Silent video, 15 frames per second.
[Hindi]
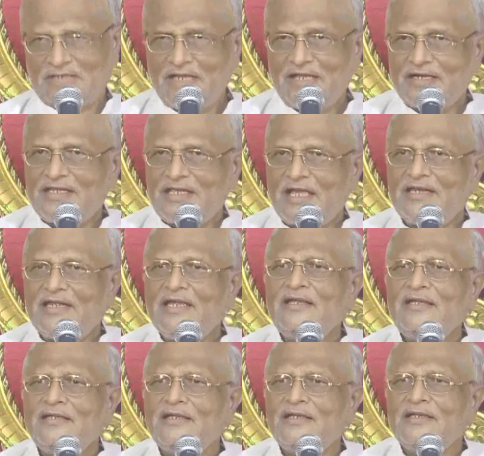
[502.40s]
नर्क यानी
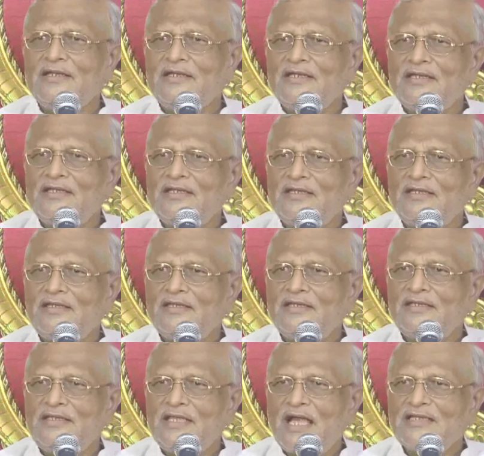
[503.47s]

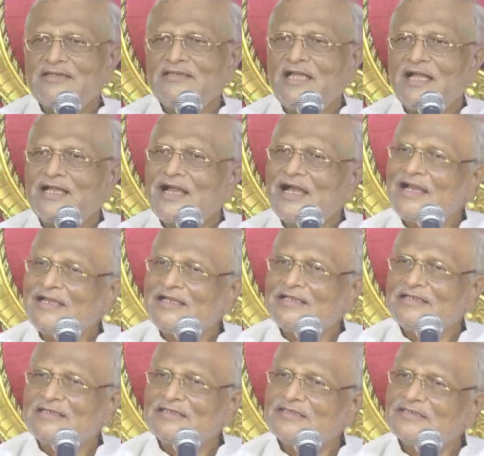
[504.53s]
यातना का
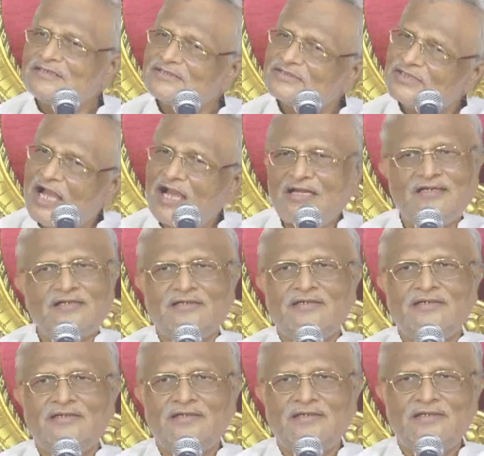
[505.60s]
स्थान
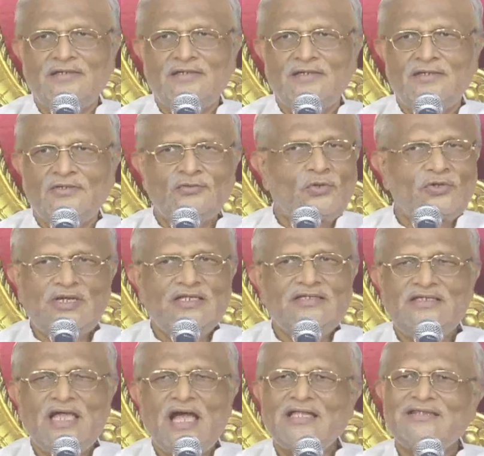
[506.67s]
तो
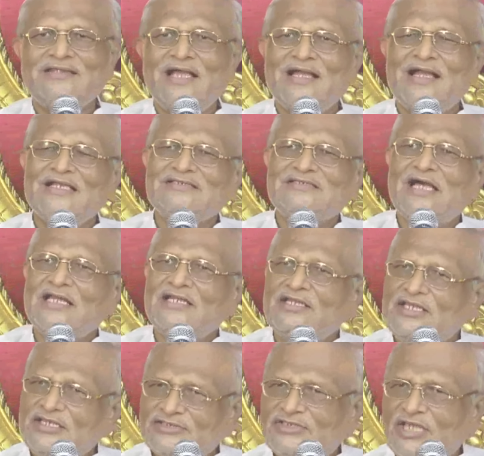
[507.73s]
यातना का
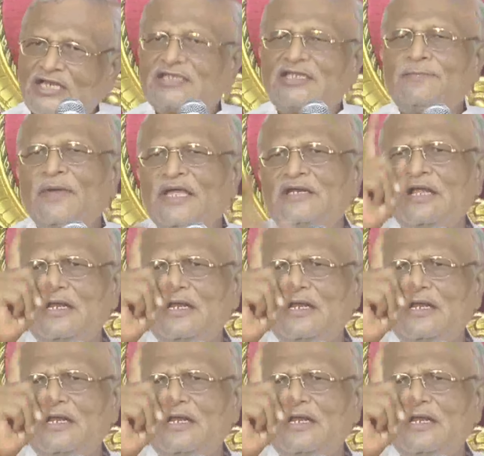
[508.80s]
स्थान इस धरती पे